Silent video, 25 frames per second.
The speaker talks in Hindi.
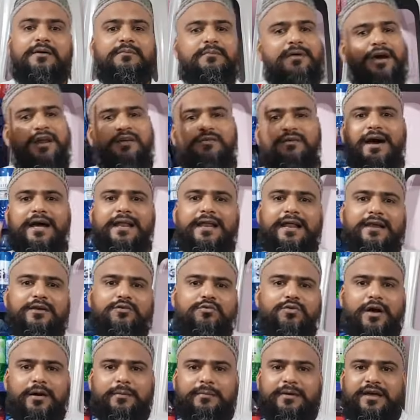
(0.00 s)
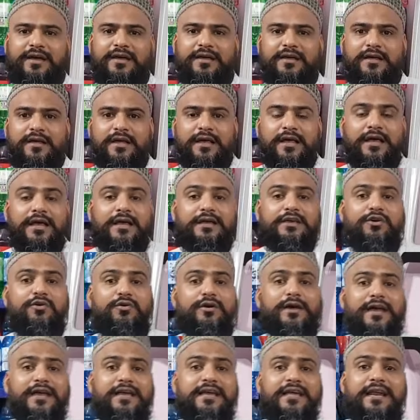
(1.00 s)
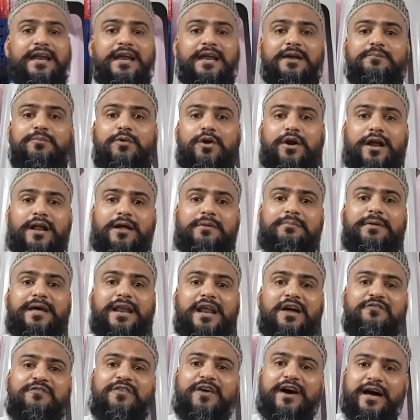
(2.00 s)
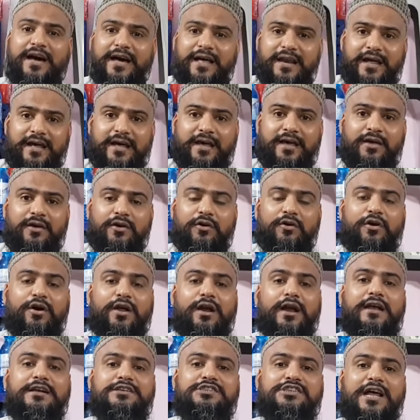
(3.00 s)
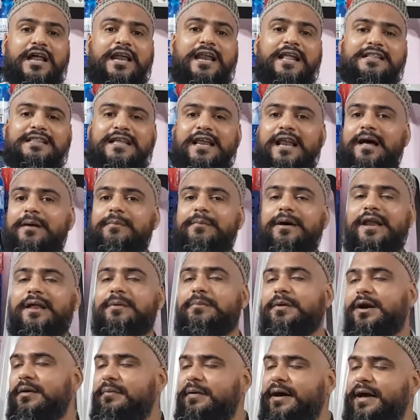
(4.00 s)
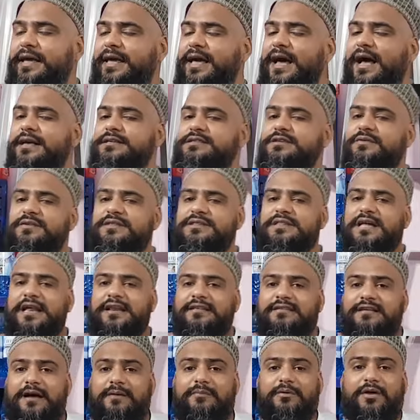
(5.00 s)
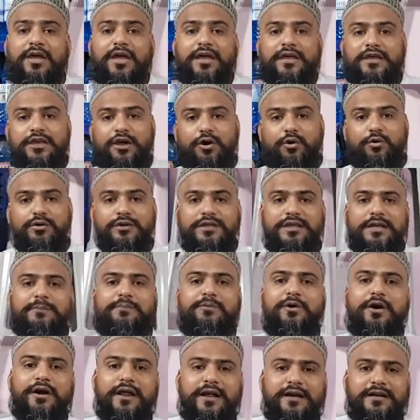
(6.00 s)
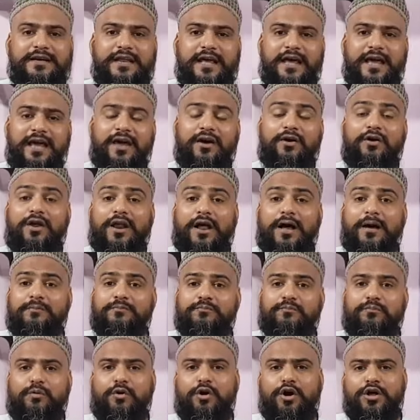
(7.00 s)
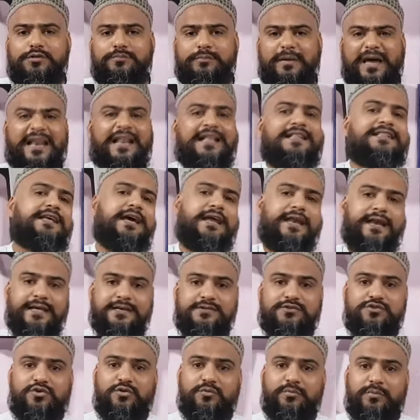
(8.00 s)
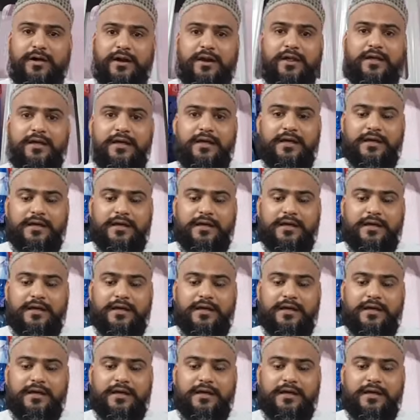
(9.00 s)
और वहाँ ले लूंगा मैं बिल्कुल क्योंकि ग्रीन प्रोडक्ट मेरा फखर है और इन ताला हमारे बड़े भाई हैं आसिफ अतारी साहब ये उनकी प्रोडक्ट है और हम बहुत मेहनत कर रहे हैं इसके ऊपर